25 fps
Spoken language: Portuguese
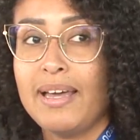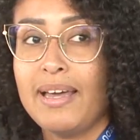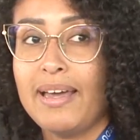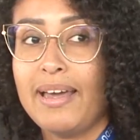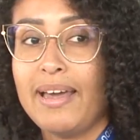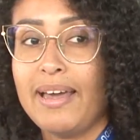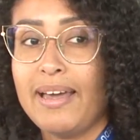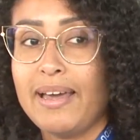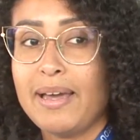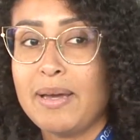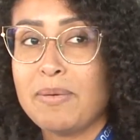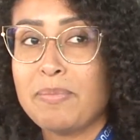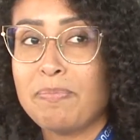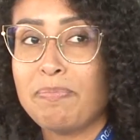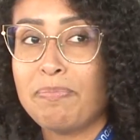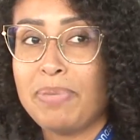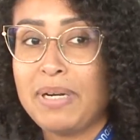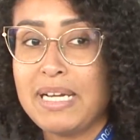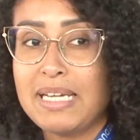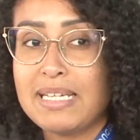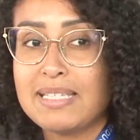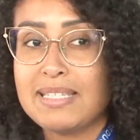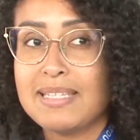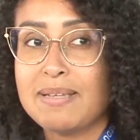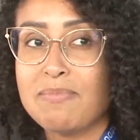é, para
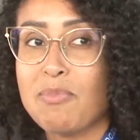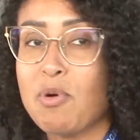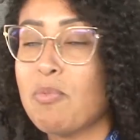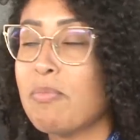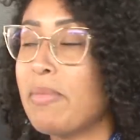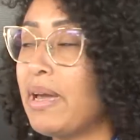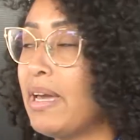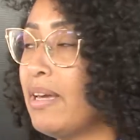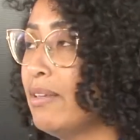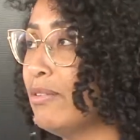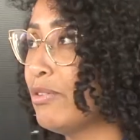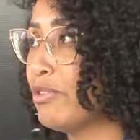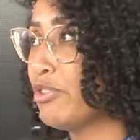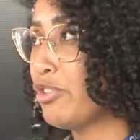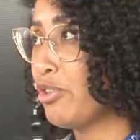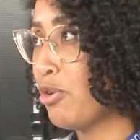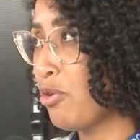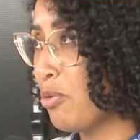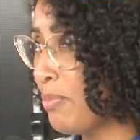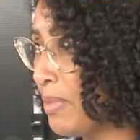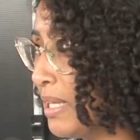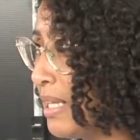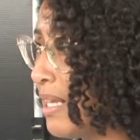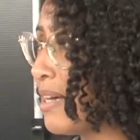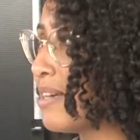esse momento de
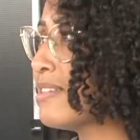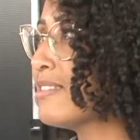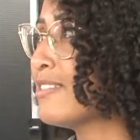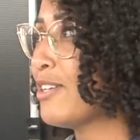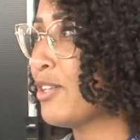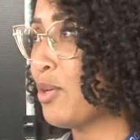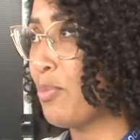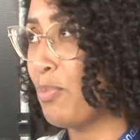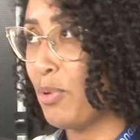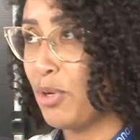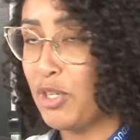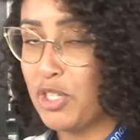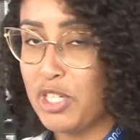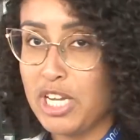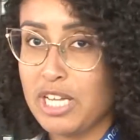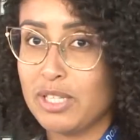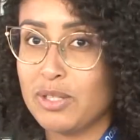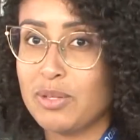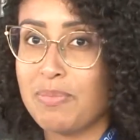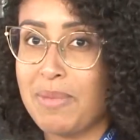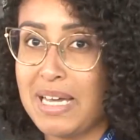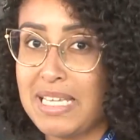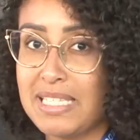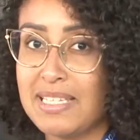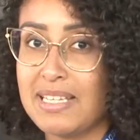culminância do
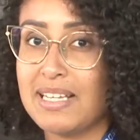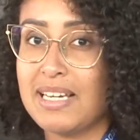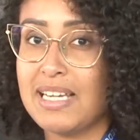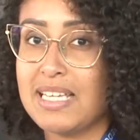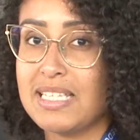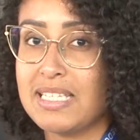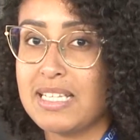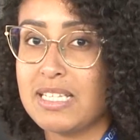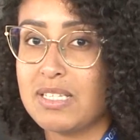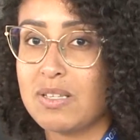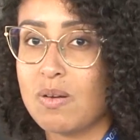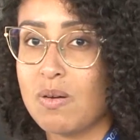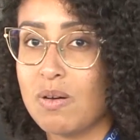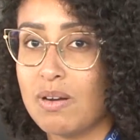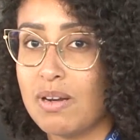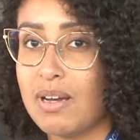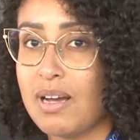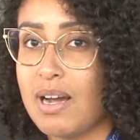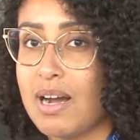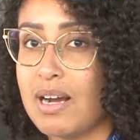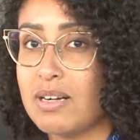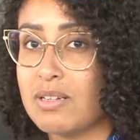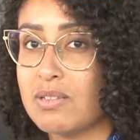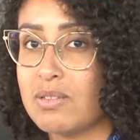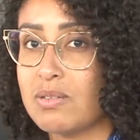projeto Mais Inglês na Escola
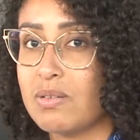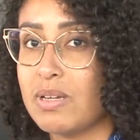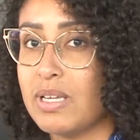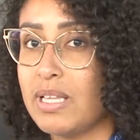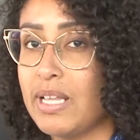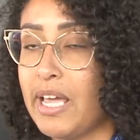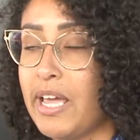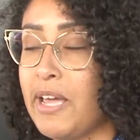Carlos do